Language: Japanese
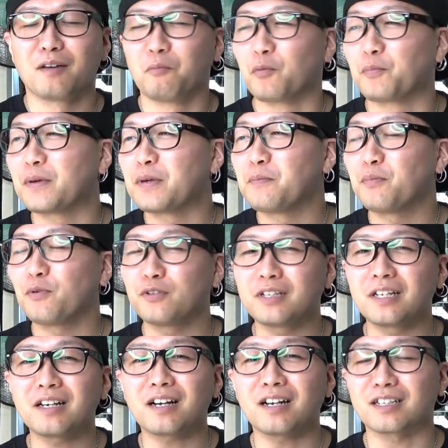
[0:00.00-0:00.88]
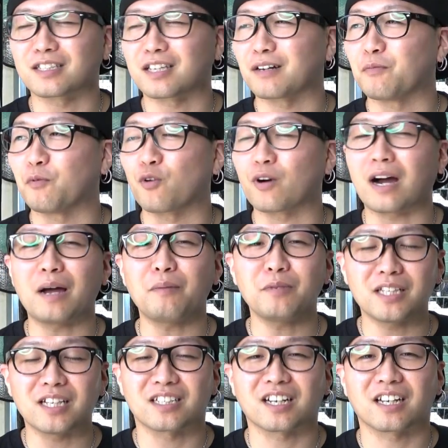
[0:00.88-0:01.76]
もう貧乏人からしたらもう
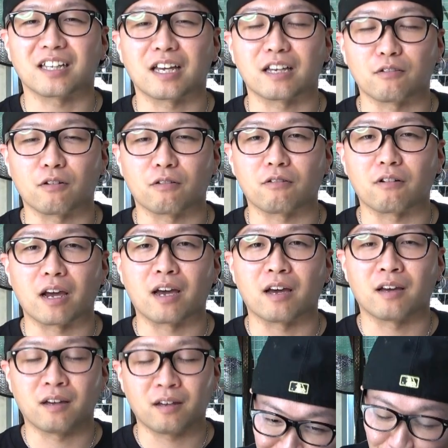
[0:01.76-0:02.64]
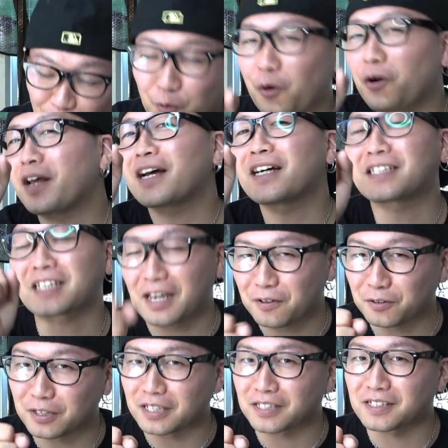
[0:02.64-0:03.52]
神でしかないよ、これ。もうこれが
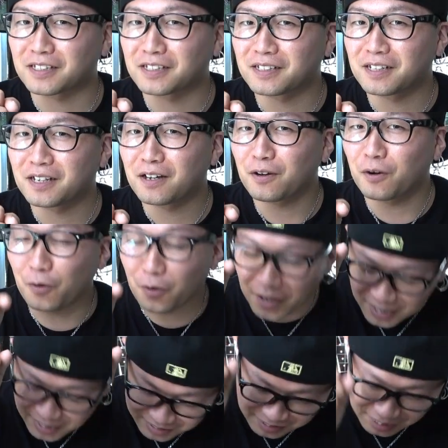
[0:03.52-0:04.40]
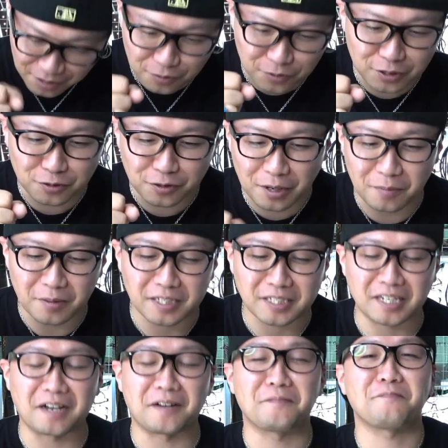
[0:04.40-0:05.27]
最後です。これが最後に売れま
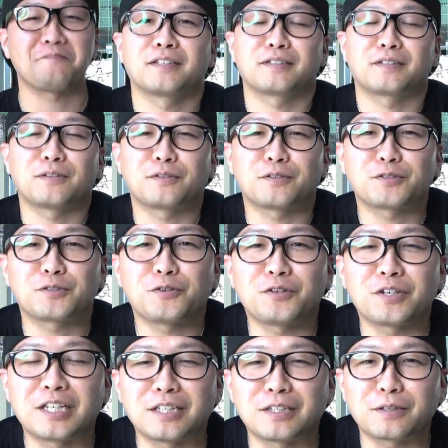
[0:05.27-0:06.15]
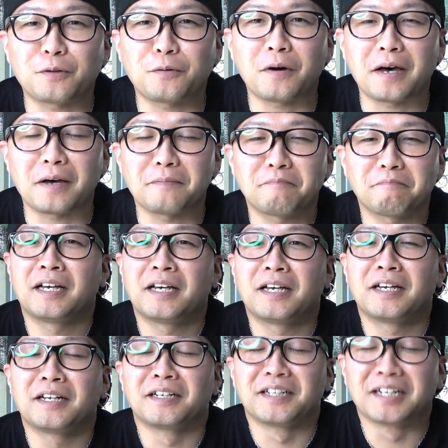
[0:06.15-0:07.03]
した。その商品とは、
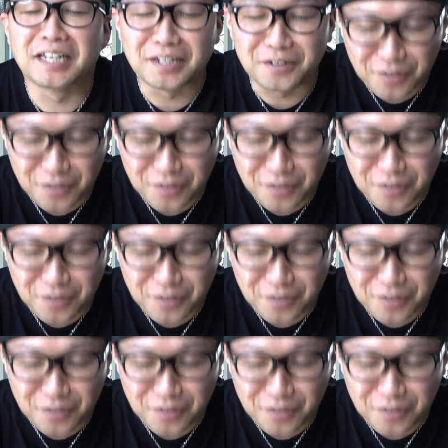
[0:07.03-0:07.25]
リ